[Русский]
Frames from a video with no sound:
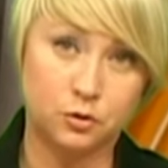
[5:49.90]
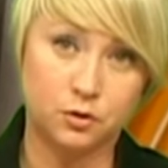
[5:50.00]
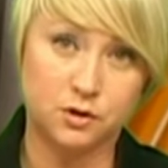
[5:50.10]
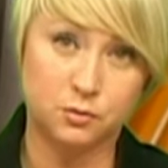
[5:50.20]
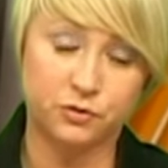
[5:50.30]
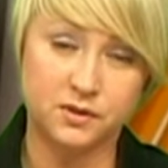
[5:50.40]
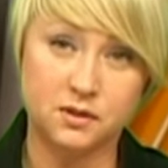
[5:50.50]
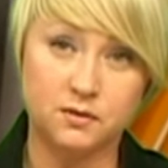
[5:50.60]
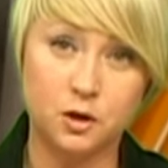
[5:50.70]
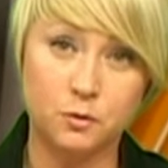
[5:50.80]
Платоновскому
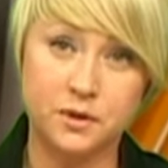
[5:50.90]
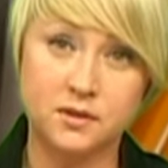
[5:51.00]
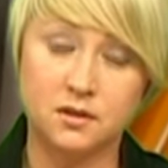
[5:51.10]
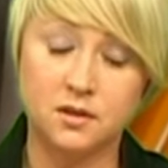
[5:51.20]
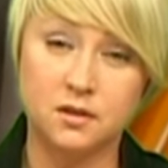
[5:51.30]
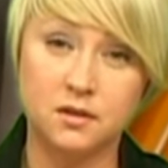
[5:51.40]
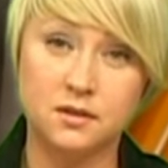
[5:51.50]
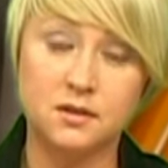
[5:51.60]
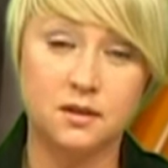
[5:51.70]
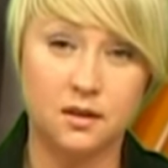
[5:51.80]
фестивалю
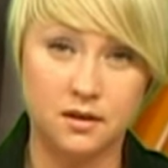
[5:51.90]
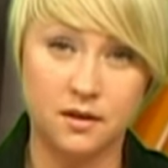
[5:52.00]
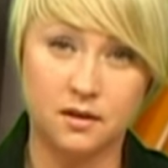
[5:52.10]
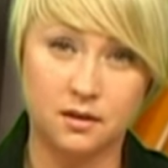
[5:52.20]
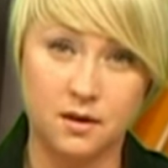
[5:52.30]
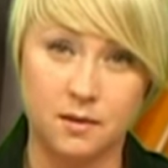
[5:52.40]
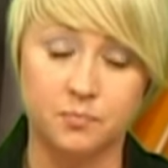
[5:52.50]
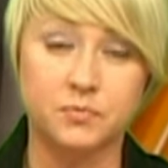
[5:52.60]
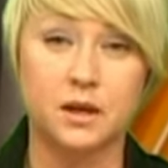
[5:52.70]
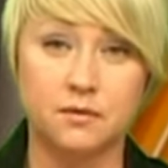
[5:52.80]
присоединилась и галерея
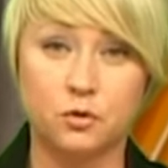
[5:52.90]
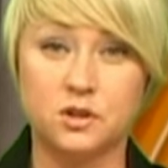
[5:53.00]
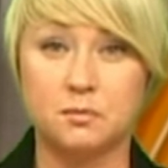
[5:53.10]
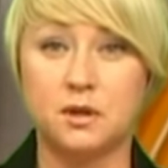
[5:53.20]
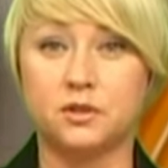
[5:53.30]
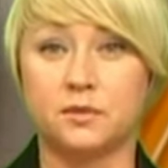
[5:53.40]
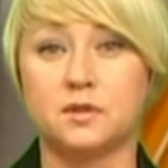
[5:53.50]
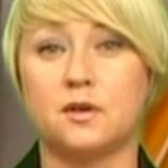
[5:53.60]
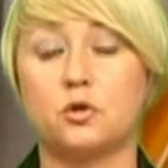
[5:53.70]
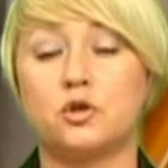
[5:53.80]
«Хлам». Там восемь авторов
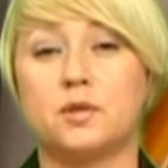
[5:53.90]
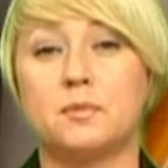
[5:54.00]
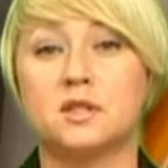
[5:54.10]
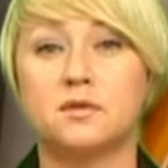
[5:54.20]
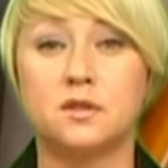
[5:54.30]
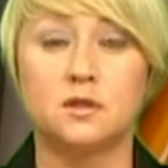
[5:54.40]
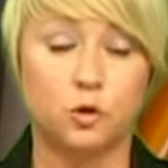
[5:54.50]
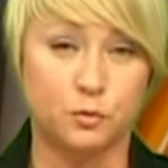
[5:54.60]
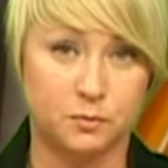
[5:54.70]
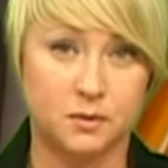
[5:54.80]
из Воронежа и Москвы
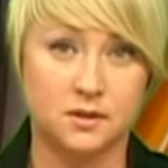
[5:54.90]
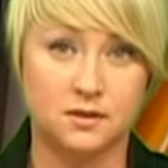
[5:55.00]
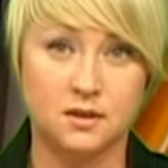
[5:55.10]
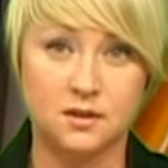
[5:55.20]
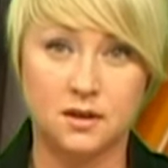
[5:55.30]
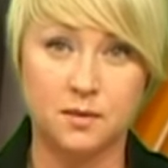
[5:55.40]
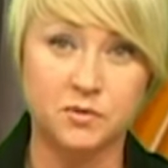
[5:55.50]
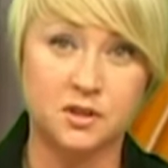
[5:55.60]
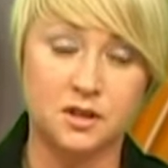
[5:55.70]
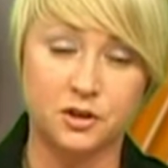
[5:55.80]
знакомят посетителей
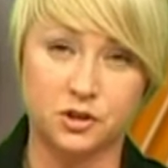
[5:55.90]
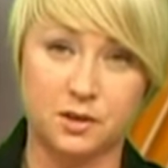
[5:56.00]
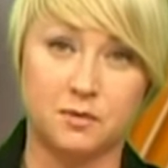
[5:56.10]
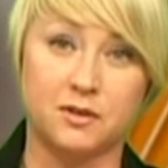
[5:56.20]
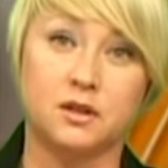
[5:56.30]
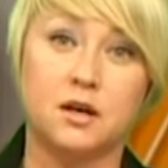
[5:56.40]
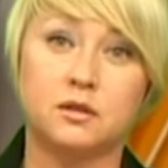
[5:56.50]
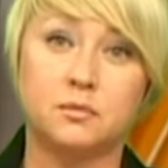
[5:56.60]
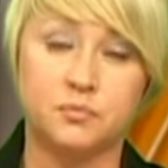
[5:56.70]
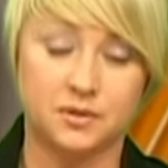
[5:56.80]
с историческим
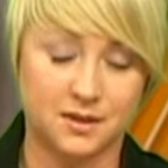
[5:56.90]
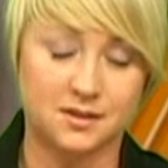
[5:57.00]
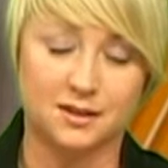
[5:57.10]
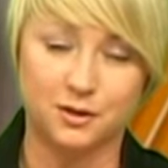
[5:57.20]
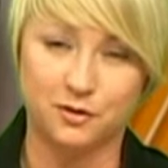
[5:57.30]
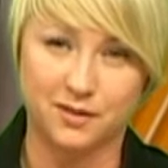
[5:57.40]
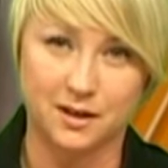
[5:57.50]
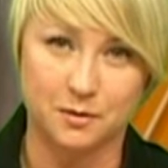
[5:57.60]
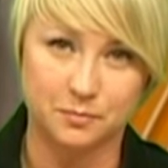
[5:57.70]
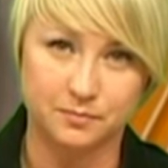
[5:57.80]
авангардом 20
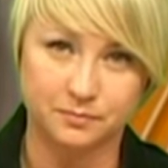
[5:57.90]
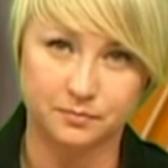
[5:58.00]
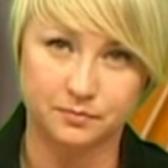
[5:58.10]
века.